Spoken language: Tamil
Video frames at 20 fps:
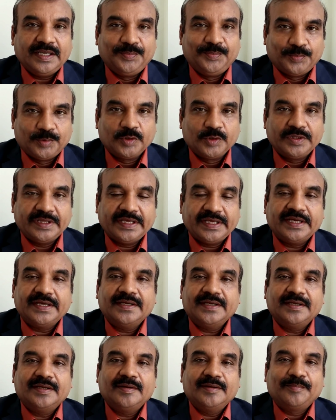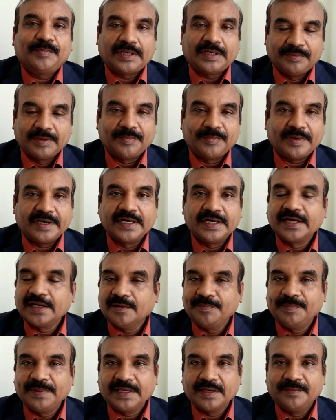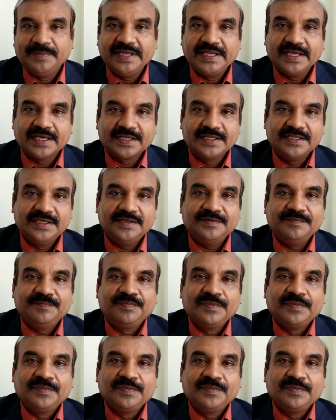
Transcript: இப்போதைய பரபரப்பான டாபிக் அப்படிங்கிறது